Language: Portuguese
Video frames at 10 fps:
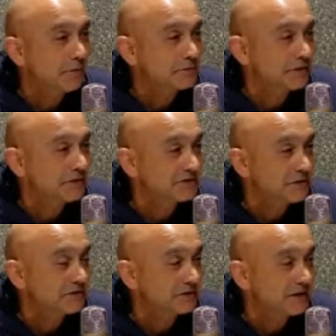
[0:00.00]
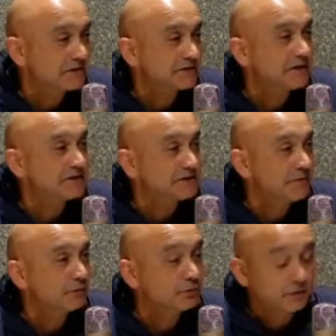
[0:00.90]
aqui para um esclarecimento,
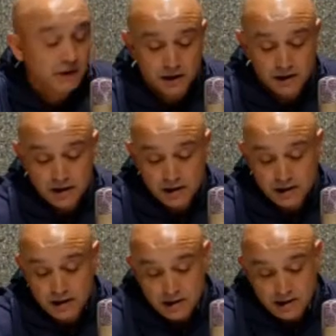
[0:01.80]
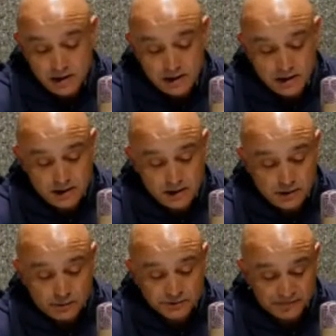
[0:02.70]
esclarecimento total
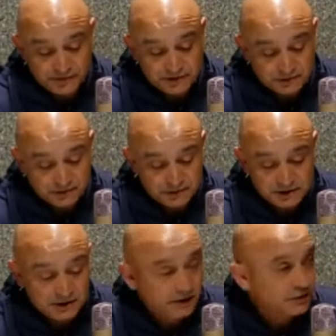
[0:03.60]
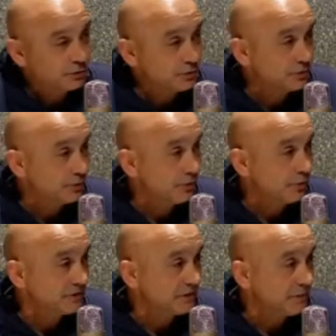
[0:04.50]
eh, como já fiz nas eleições, dei o
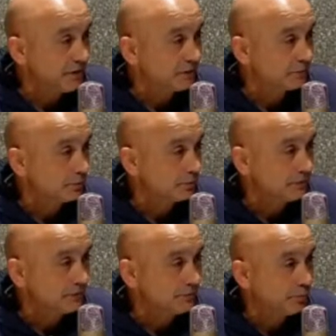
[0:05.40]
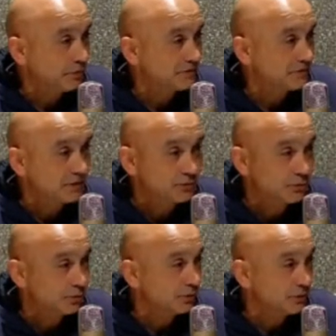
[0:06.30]
meu sentimento e posso dar
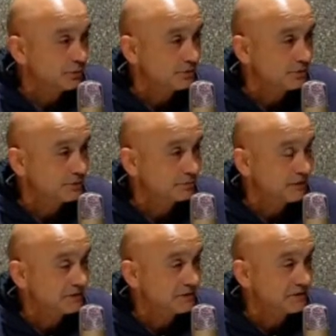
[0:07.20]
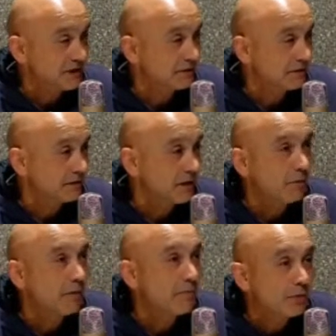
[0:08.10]
sobre outras coisas. Portanto, se quiserem ter
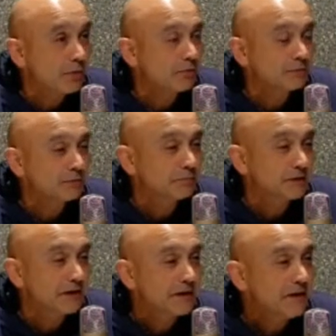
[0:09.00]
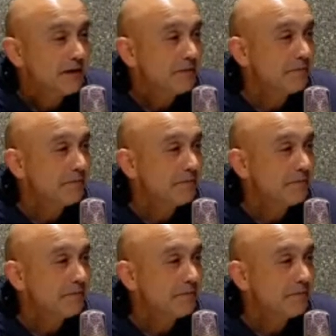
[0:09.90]
alguma pergunta,